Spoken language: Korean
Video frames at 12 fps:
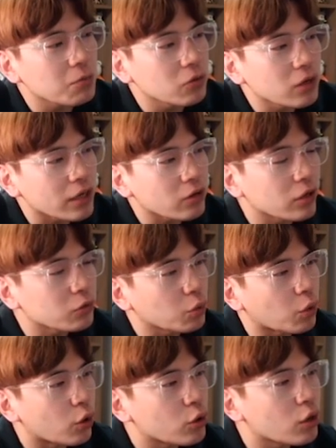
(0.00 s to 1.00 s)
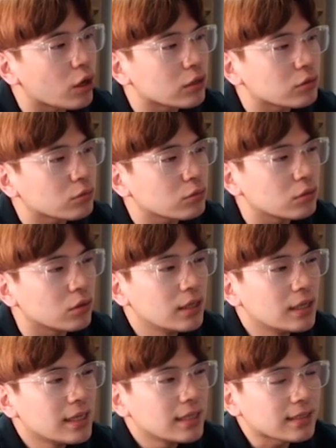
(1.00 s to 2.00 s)
뭐나 이런 게 좀 걸려가지고
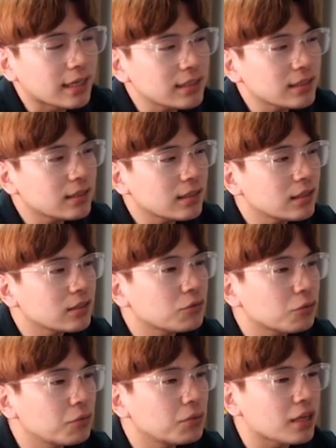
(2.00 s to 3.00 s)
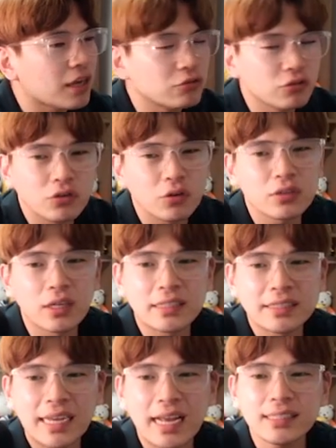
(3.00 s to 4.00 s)
사실은 조금 이렇게 유저들한테
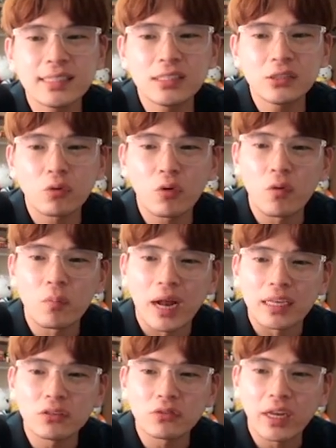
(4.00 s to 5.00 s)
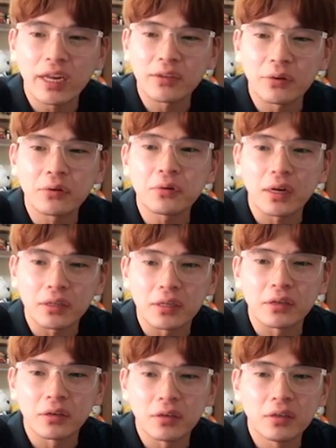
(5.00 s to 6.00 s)
짜증을 조금 많이 준 캐릭터인 것
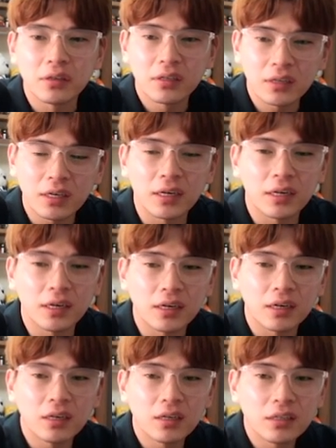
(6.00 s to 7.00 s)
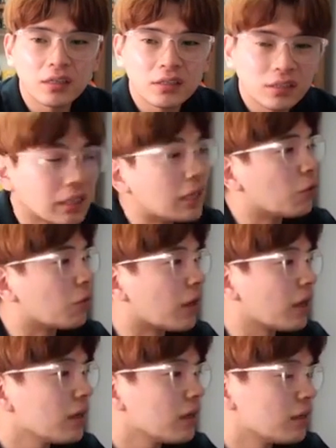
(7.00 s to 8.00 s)
같아요 어.
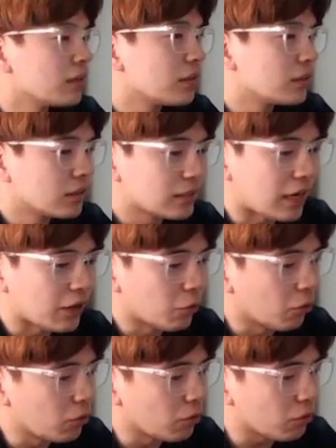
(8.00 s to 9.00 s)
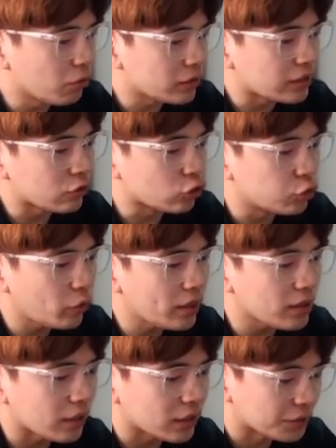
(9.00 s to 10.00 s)
오케이 자 요걸 놓고 이제
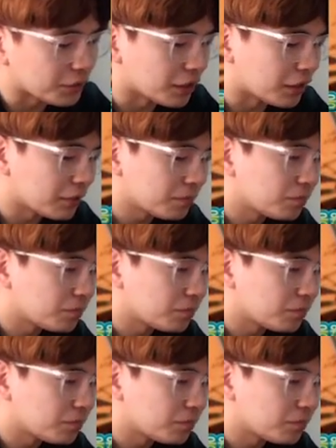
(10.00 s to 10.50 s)
9위를 가겠습니다